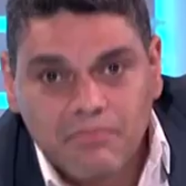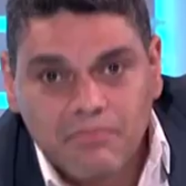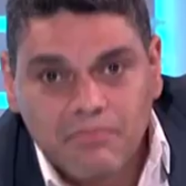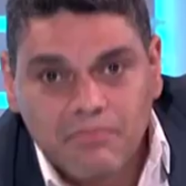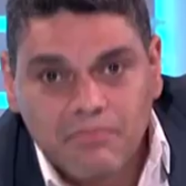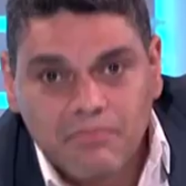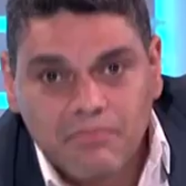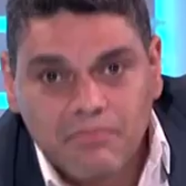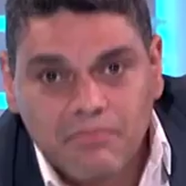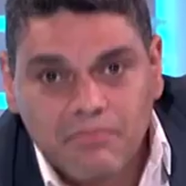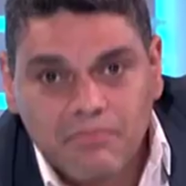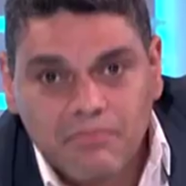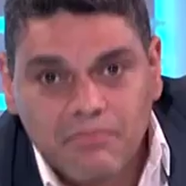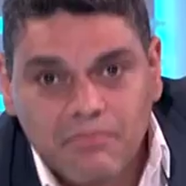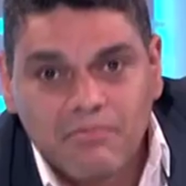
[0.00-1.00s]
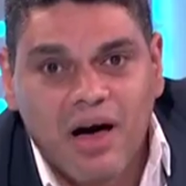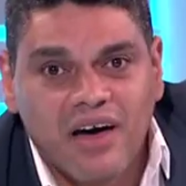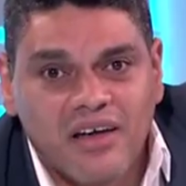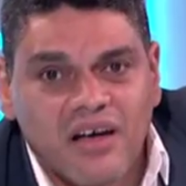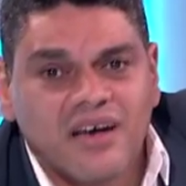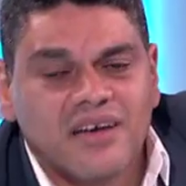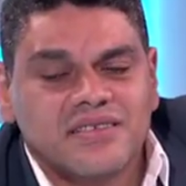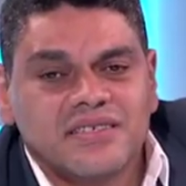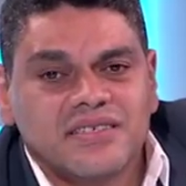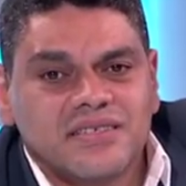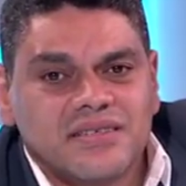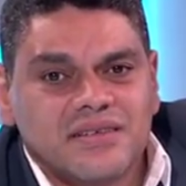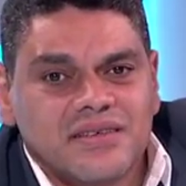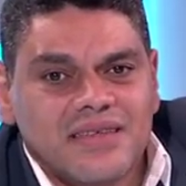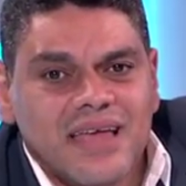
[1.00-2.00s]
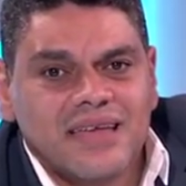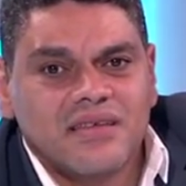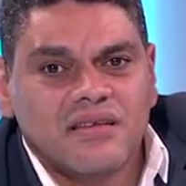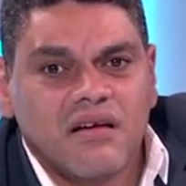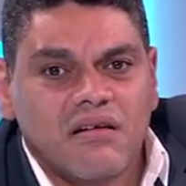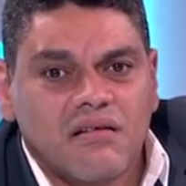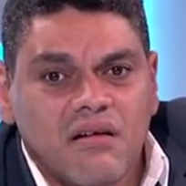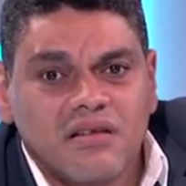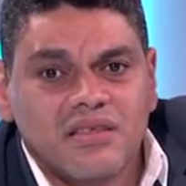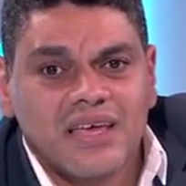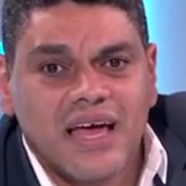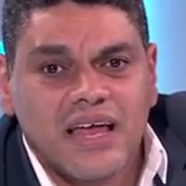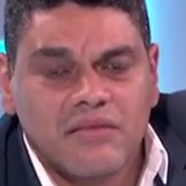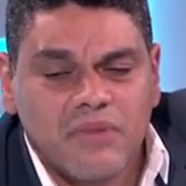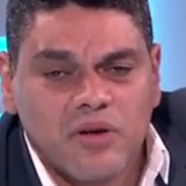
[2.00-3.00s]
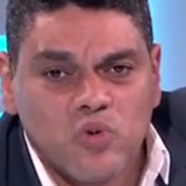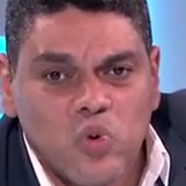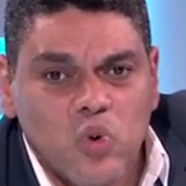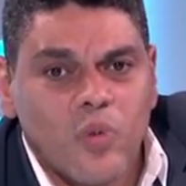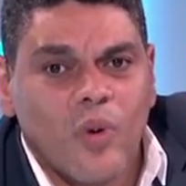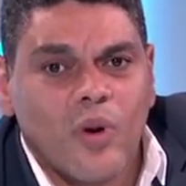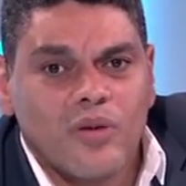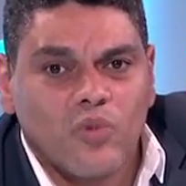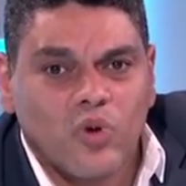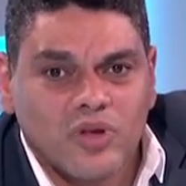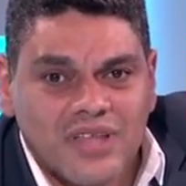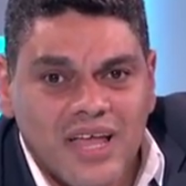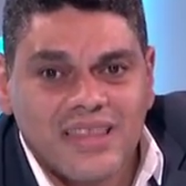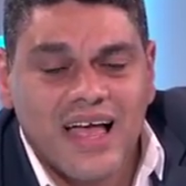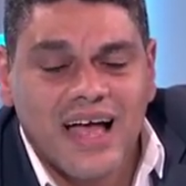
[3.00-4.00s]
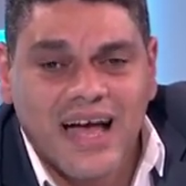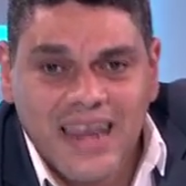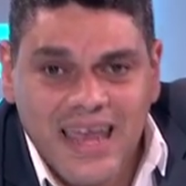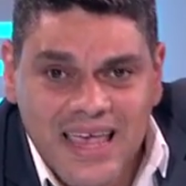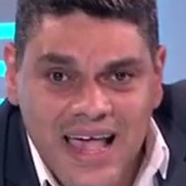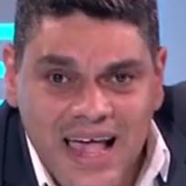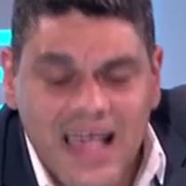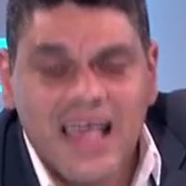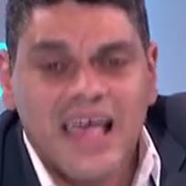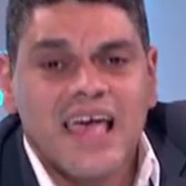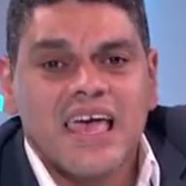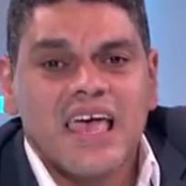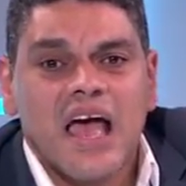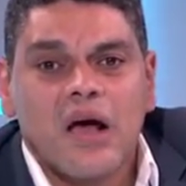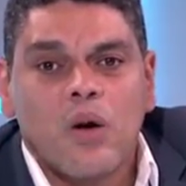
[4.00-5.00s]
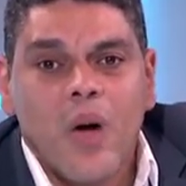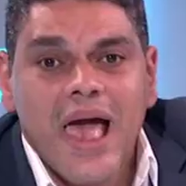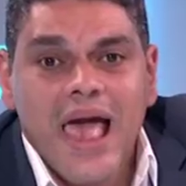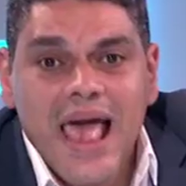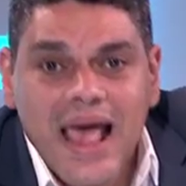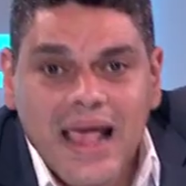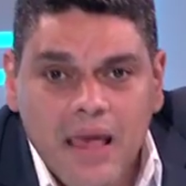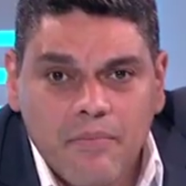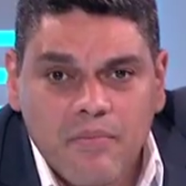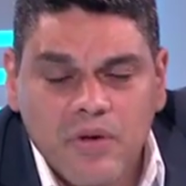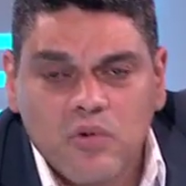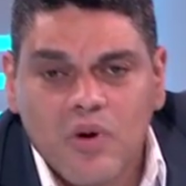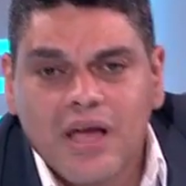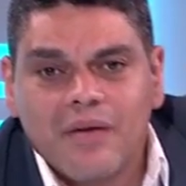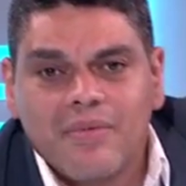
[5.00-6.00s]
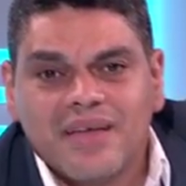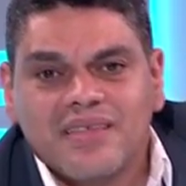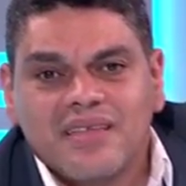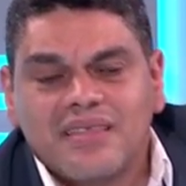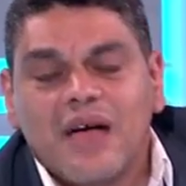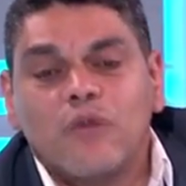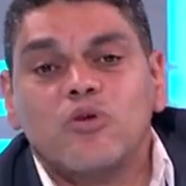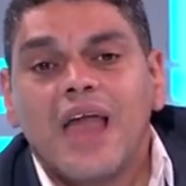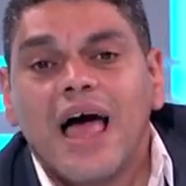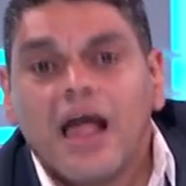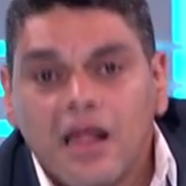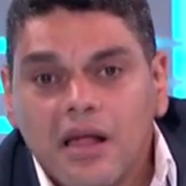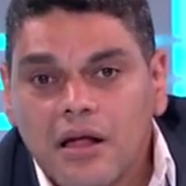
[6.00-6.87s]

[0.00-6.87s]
هذا الأساس معركة استرداد الأراضي المنهوبة والمعتدى عليها هي واجب من واجبات الدولة